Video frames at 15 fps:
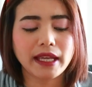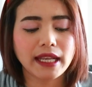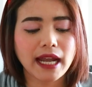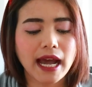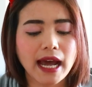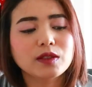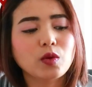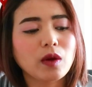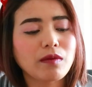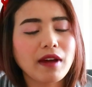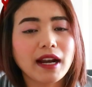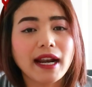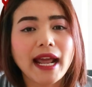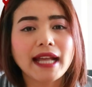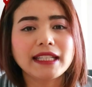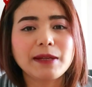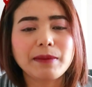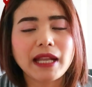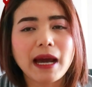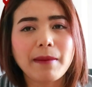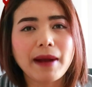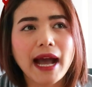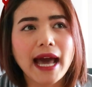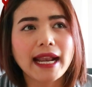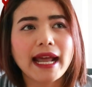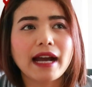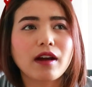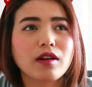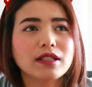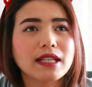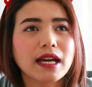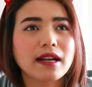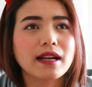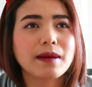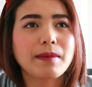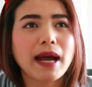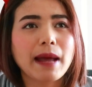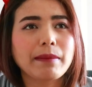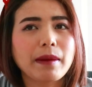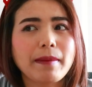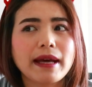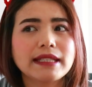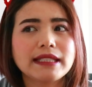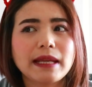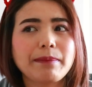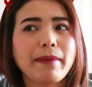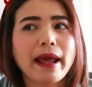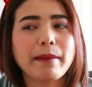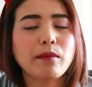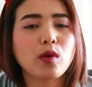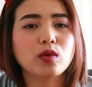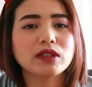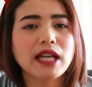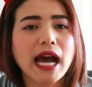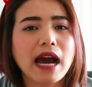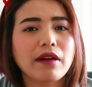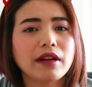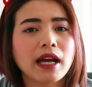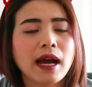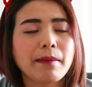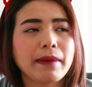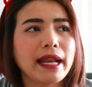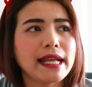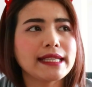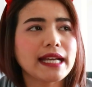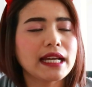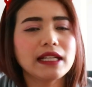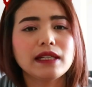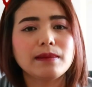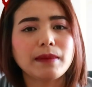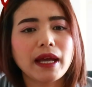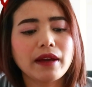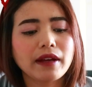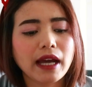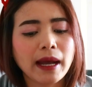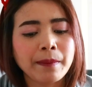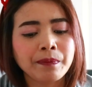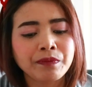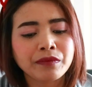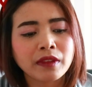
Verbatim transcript: นี้นะคะ ส่วนวันแรกที่ไปทำงานนะคะ ก็จะเริ่มงานประมาณ7 8โมงเช้านะคะ ไม่แน่ใจลืมแล้วนะคะ